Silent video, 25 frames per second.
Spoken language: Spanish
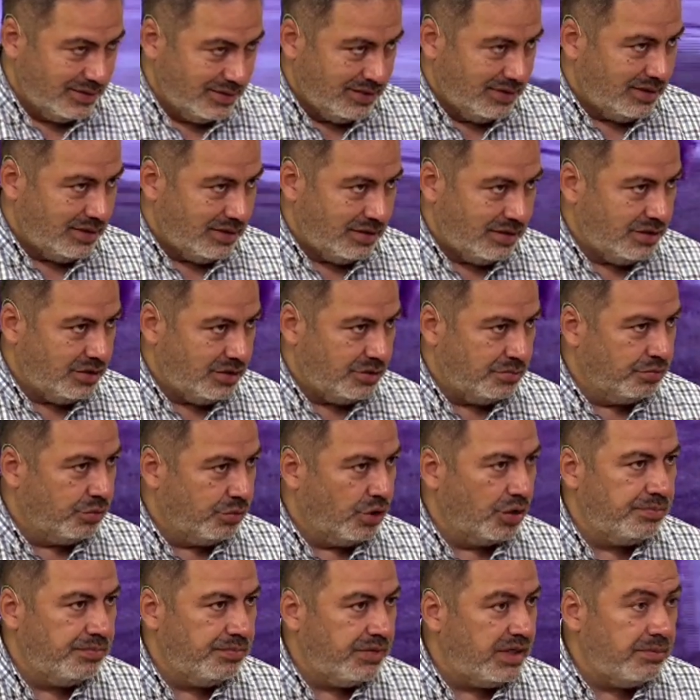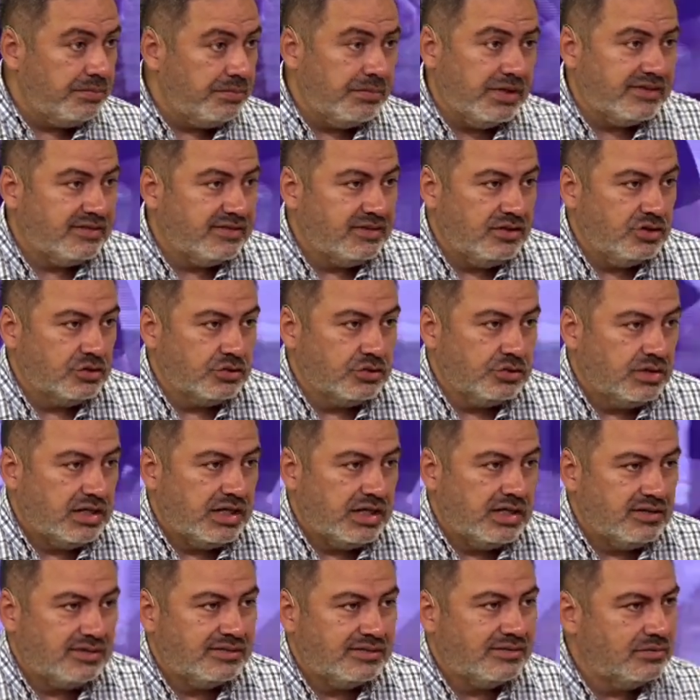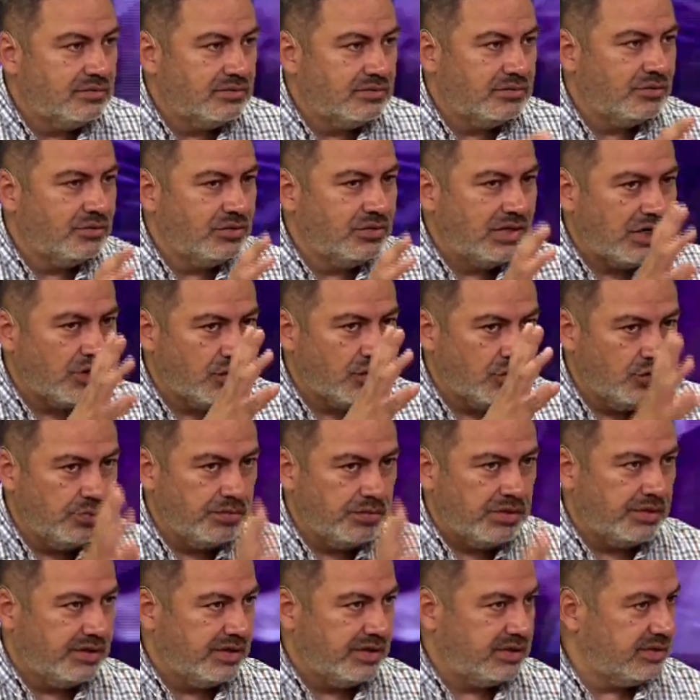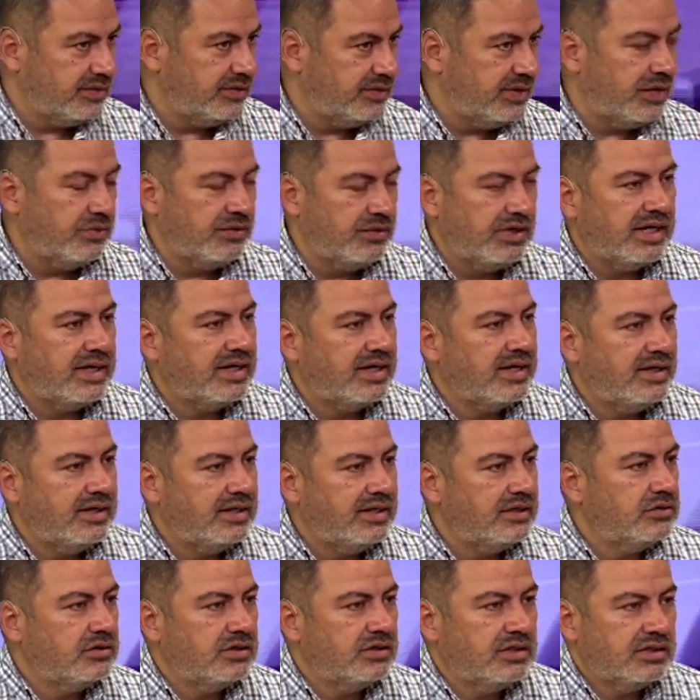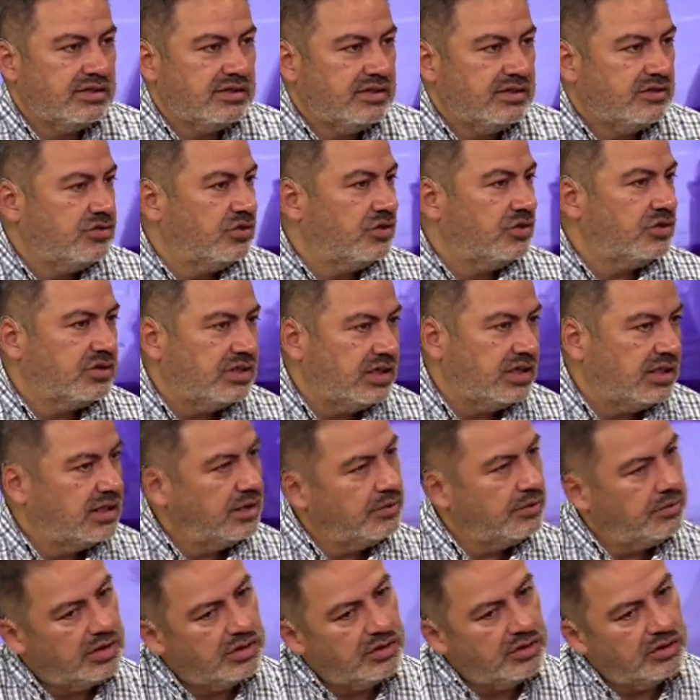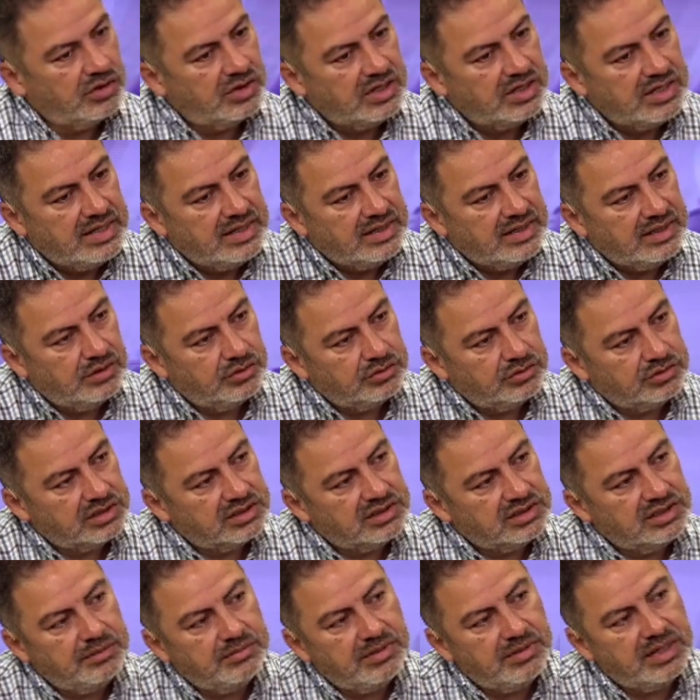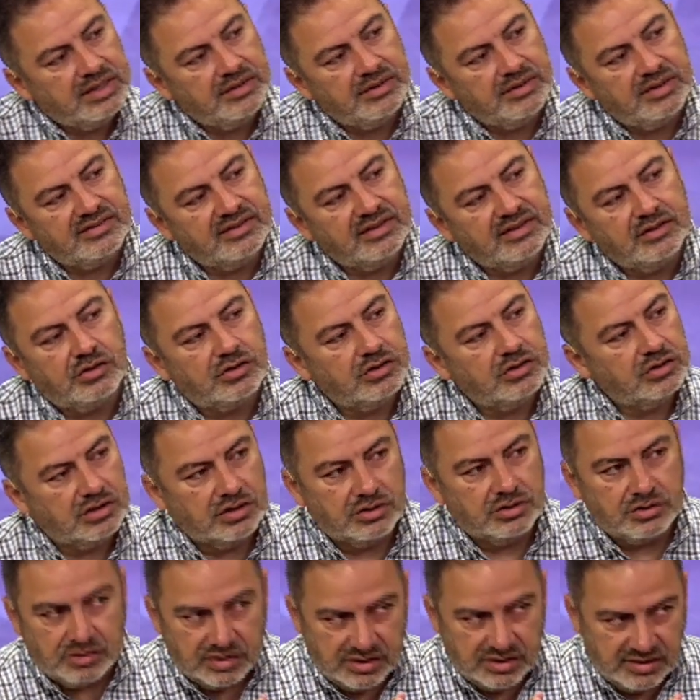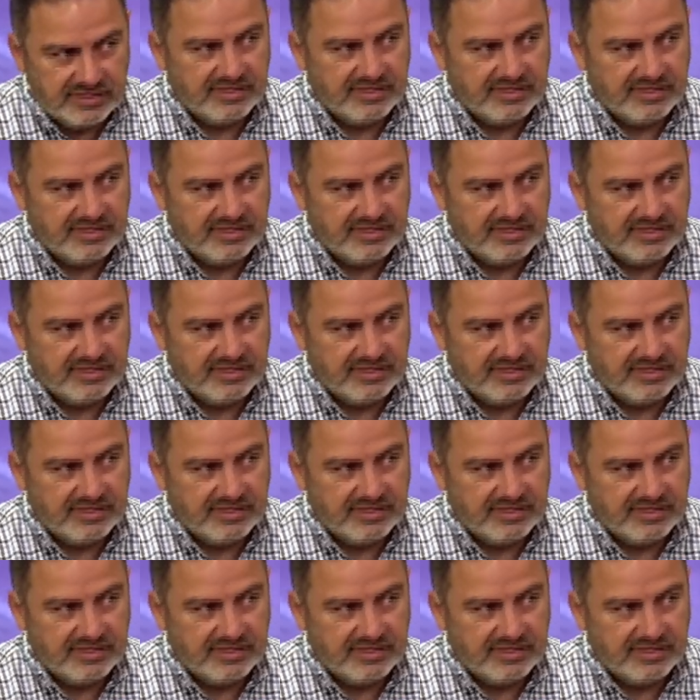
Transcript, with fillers: eh, vos misma si no tuvieras una columna vertebral, un esqueleto que te sostenga. Bueno, la autoestima a nivel psicológico es